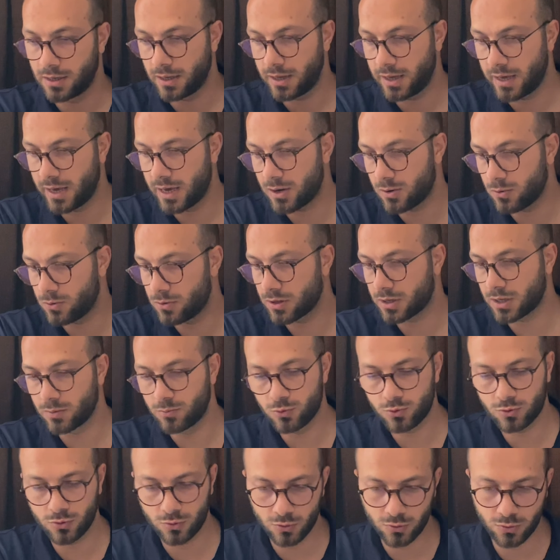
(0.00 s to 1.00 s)
Eğer ola ki
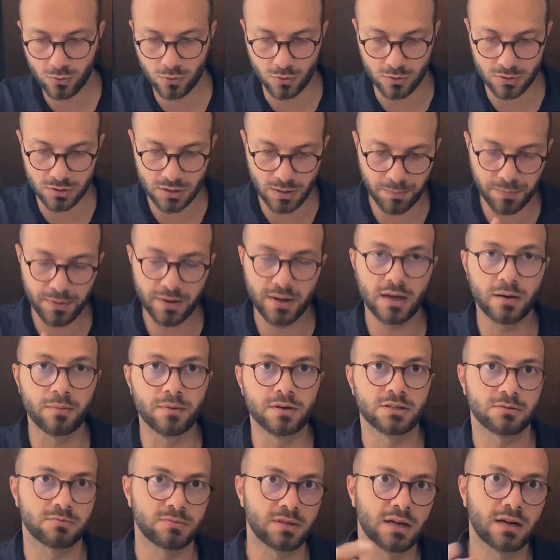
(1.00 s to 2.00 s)
müziğiniz durursa play'e
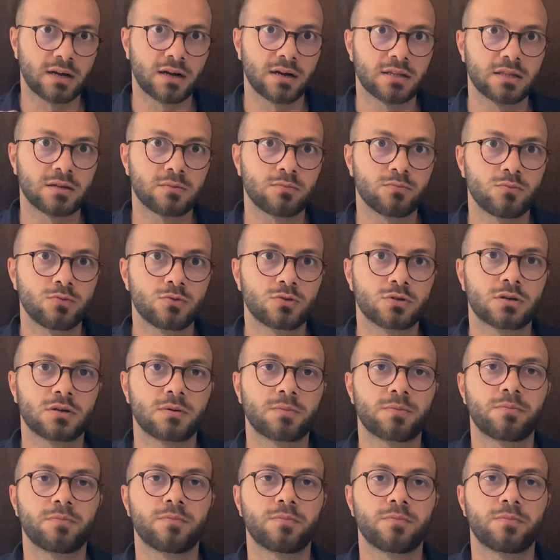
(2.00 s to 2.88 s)
basıp tekrardan müzik